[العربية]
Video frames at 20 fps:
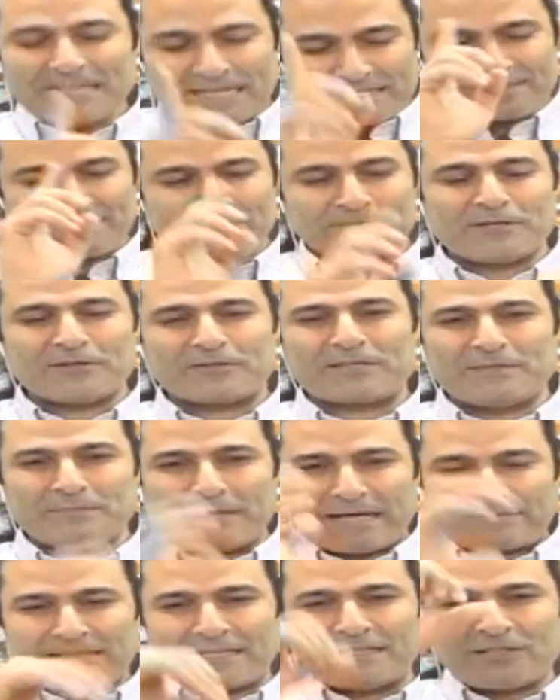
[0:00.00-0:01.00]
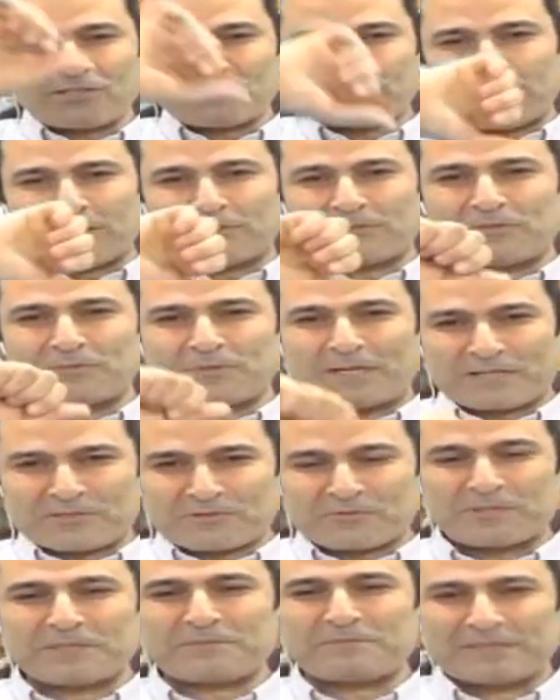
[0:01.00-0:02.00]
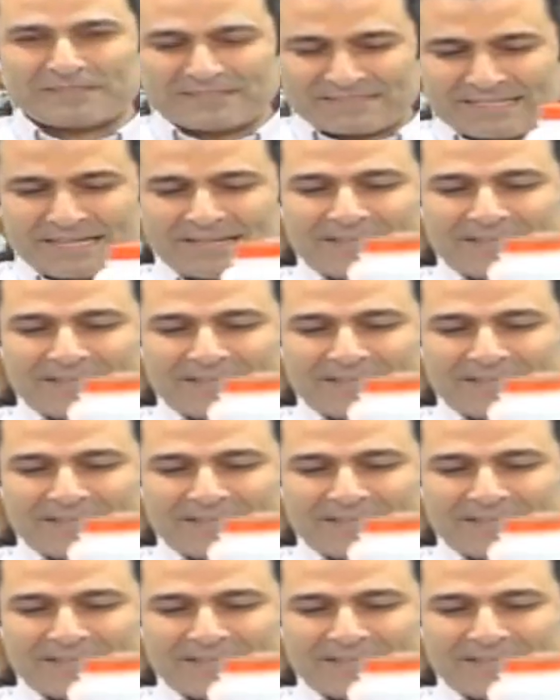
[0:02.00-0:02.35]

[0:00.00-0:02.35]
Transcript: يأسما اوكي مع الثلج بحطه مع شويه مي